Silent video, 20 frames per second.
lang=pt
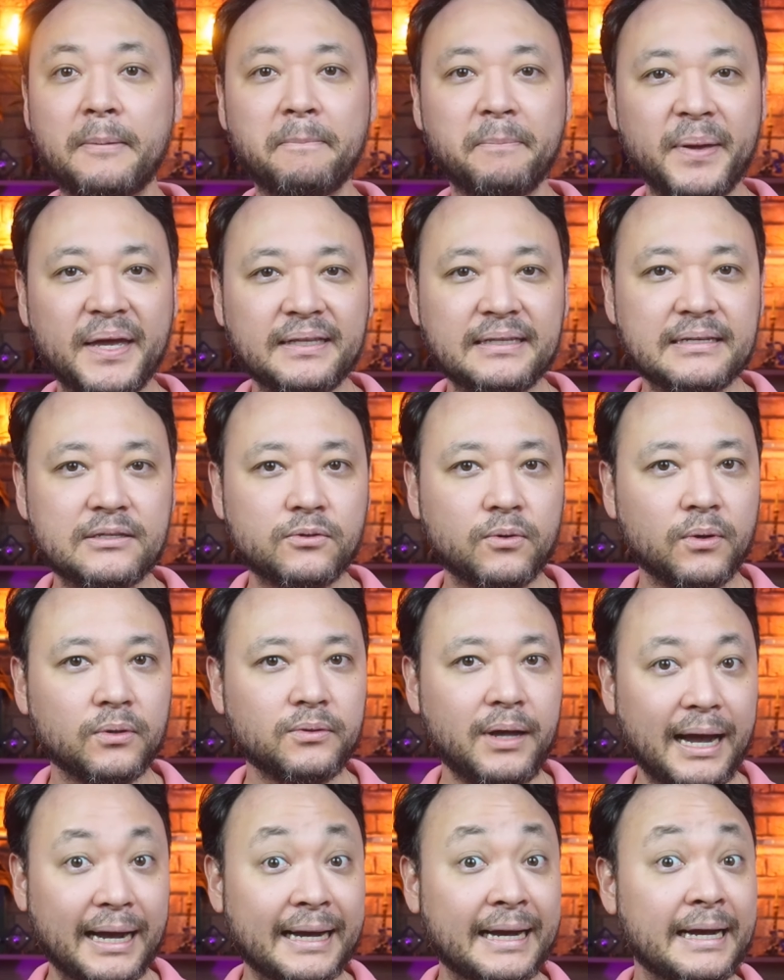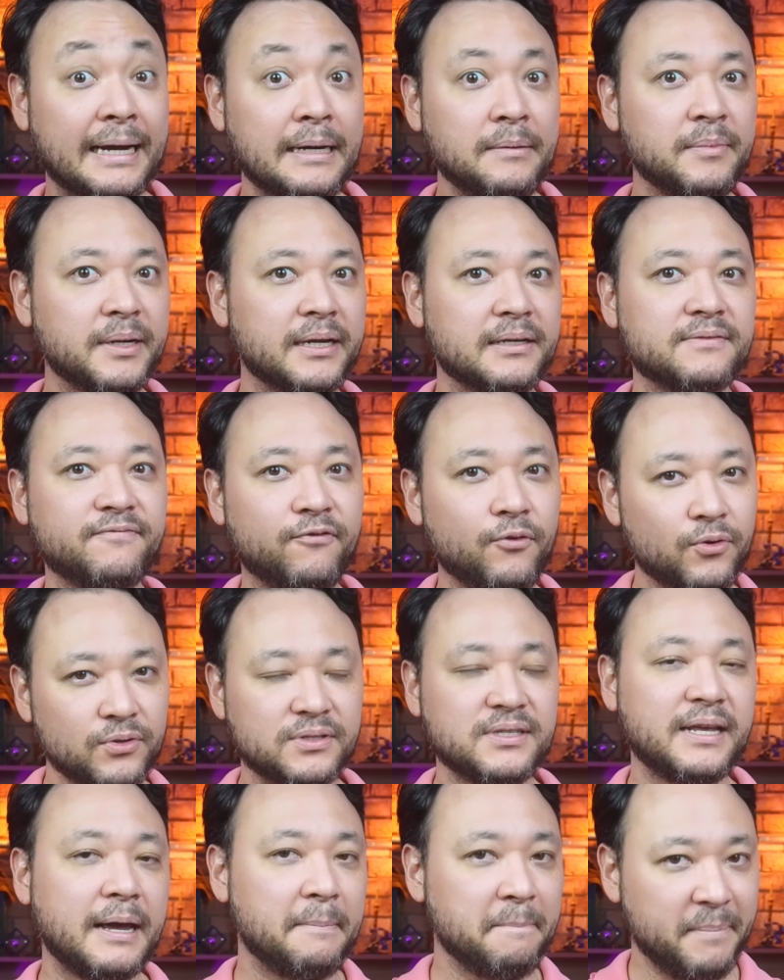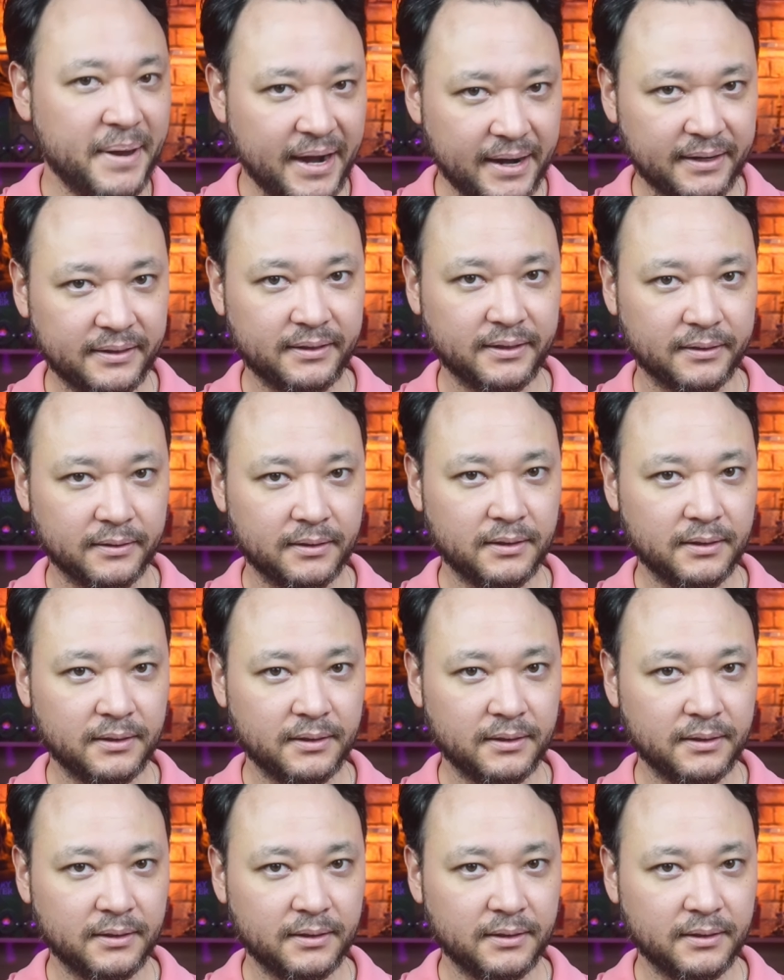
apenas quando a câmara fosse aberta.